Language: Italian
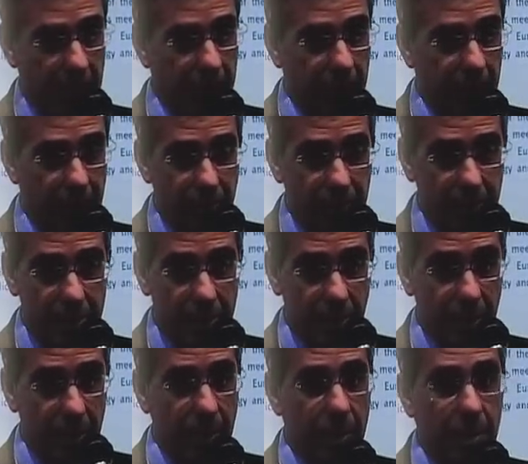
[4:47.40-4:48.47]
la, la,
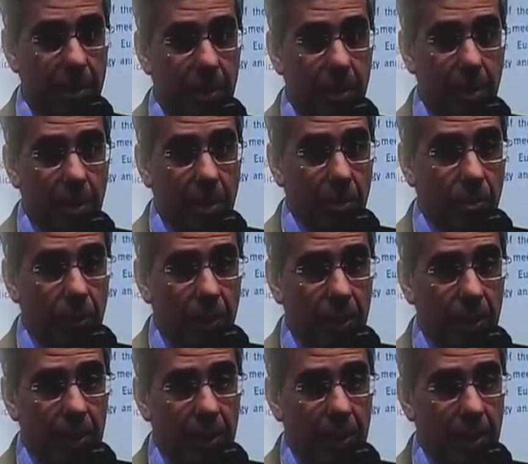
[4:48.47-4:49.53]
finasteride.
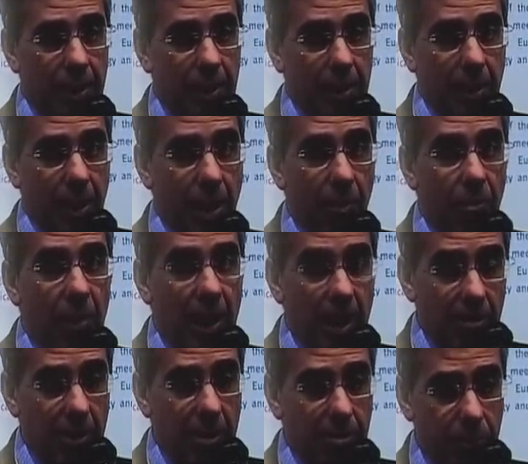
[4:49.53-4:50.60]
Quindi eh, è
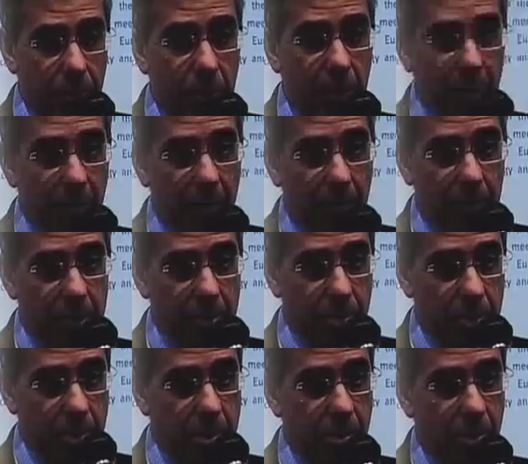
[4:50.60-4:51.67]
un'arma in più che abbiamo a
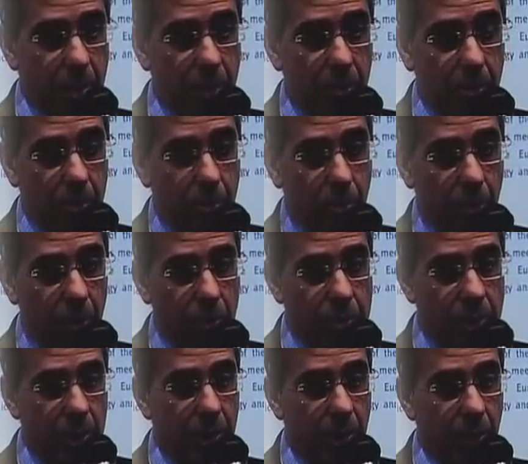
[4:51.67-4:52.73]
disposizione noi
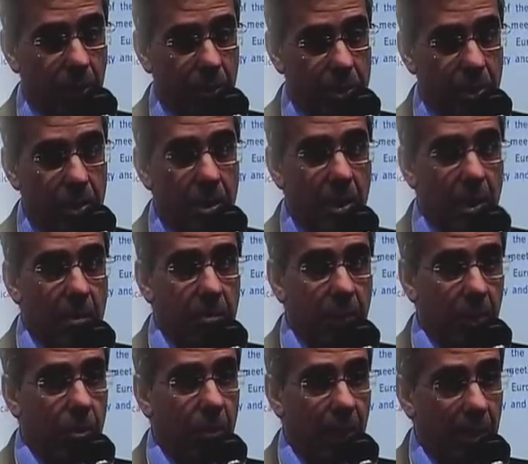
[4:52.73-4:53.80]
urologi e andrologi
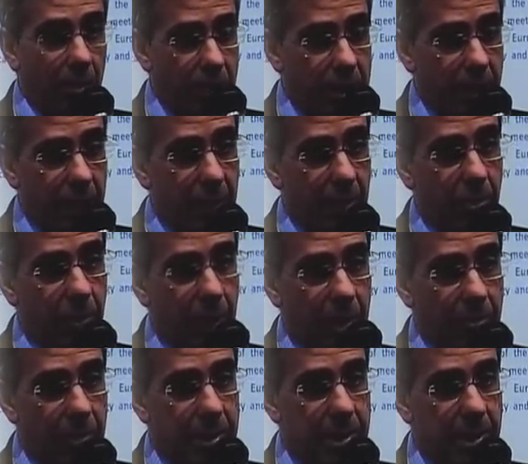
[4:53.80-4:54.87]
per curare questa
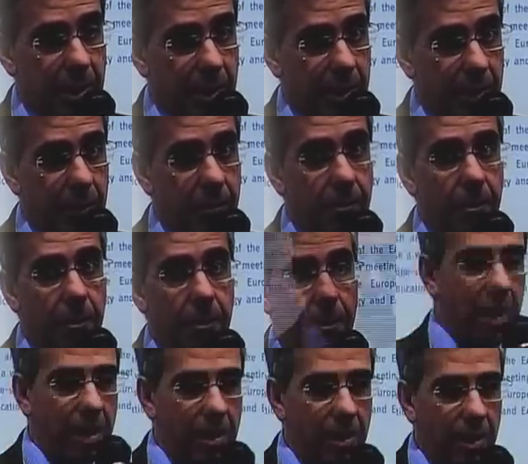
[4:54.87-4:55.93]
categoria di pazienti.
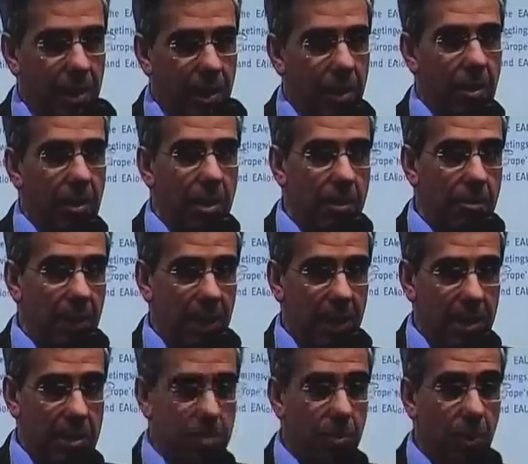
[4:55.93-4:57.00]
Il, il
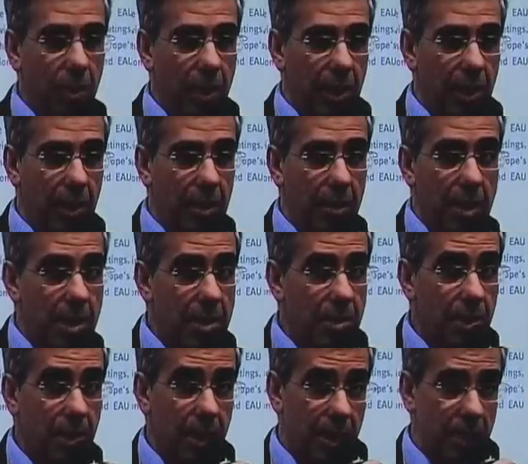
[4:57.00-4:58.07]
meccanismo è,
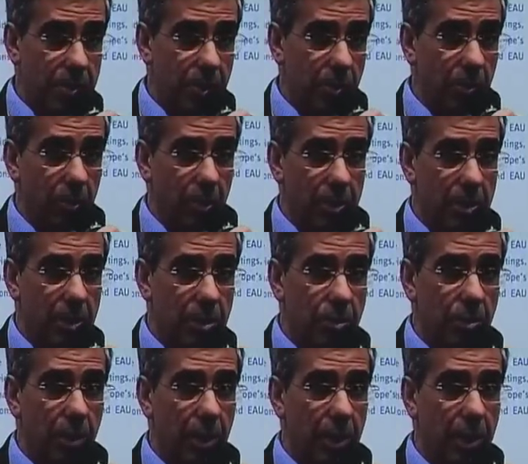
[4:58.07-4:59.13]
è, sinergico, nel
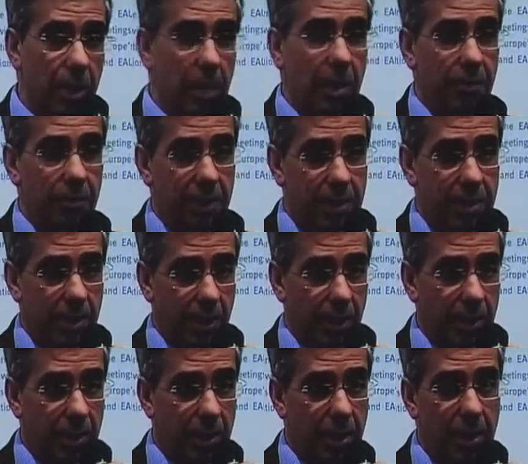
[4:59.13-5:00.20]
senso che la
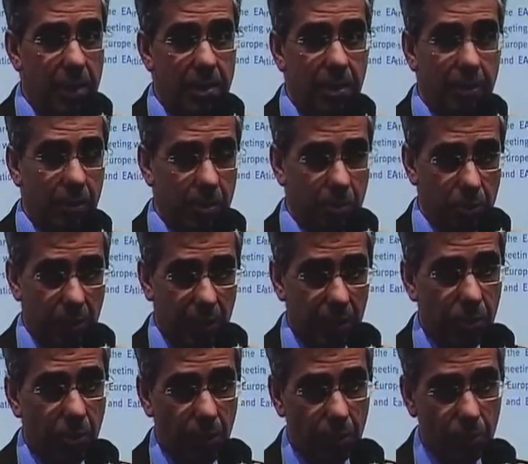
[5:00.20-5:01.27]
finasteride è stato
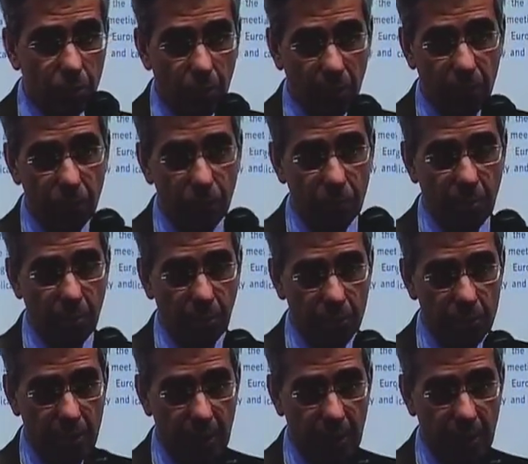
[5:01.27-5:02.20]
dimostrato ridurre il volume